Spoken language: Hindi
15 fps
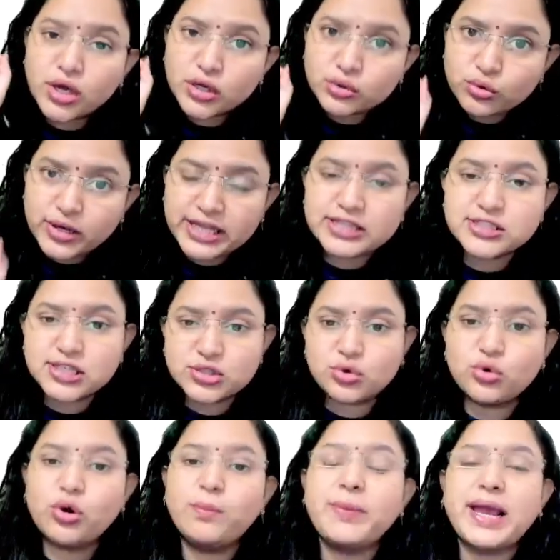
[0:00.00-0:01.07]
तो इन चीज़ों
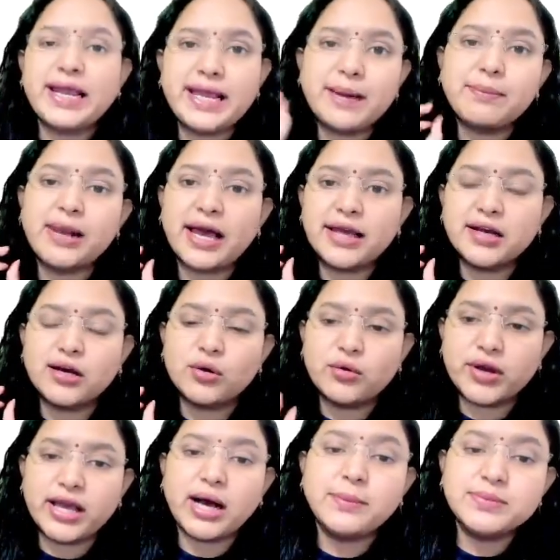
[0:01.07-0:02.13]
को पहले अप्लाई
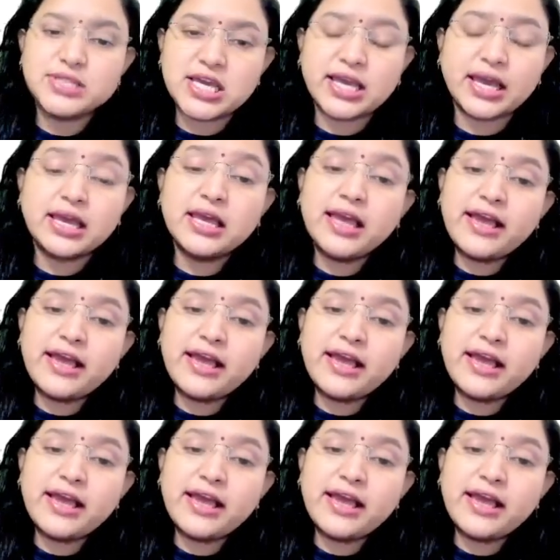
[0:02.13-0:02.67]
करोगे आप ठीक है